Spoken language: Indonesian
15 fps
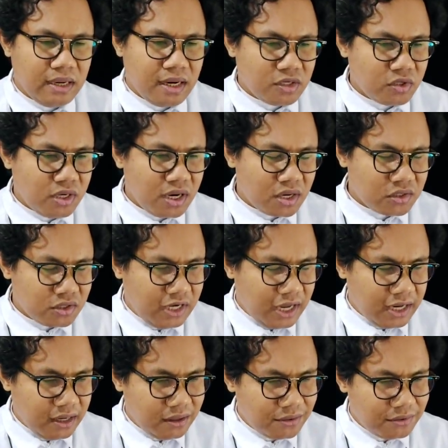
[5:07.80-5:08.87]
Nah,
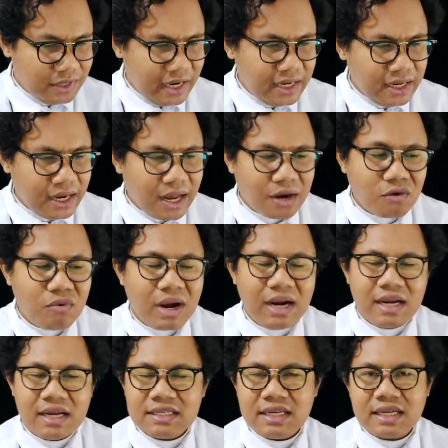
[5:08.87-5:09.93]
saudara-saudariku, inilah
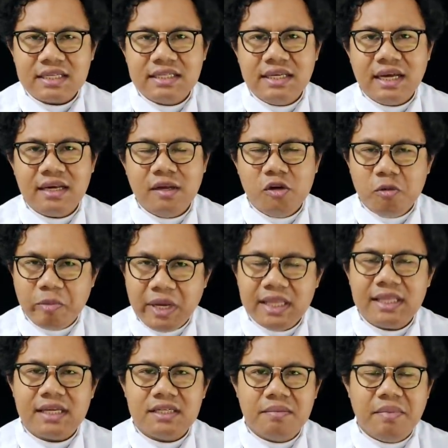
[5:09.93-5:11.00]
ruang kesaksian hidup
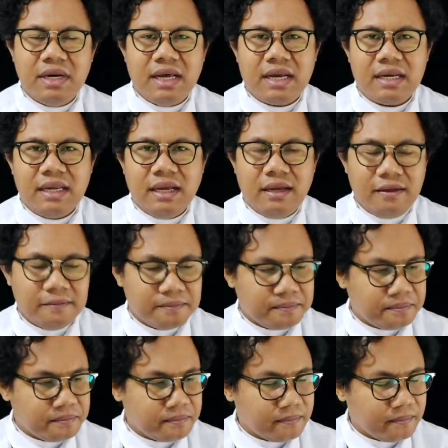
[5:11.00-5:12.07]
kita sebenarnya.
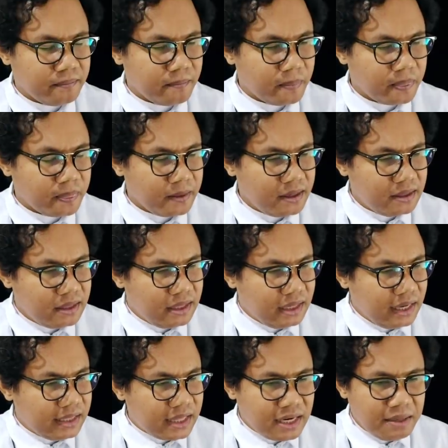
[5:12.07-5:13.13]

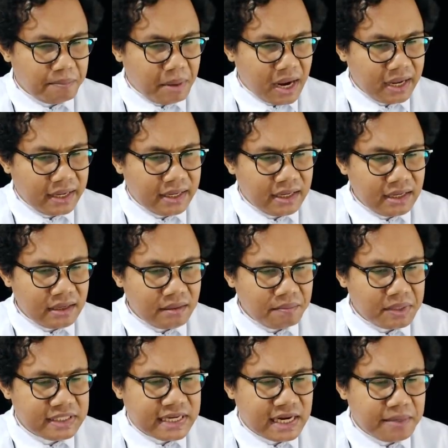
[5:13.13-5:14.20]
Kita dipanggil
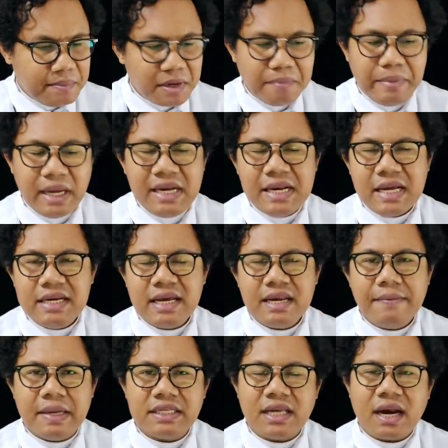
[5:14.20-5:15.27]
menjadi berbeda
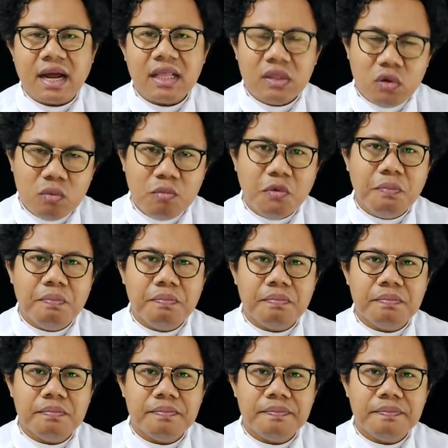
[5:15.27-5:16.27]
dari masyarakat umum.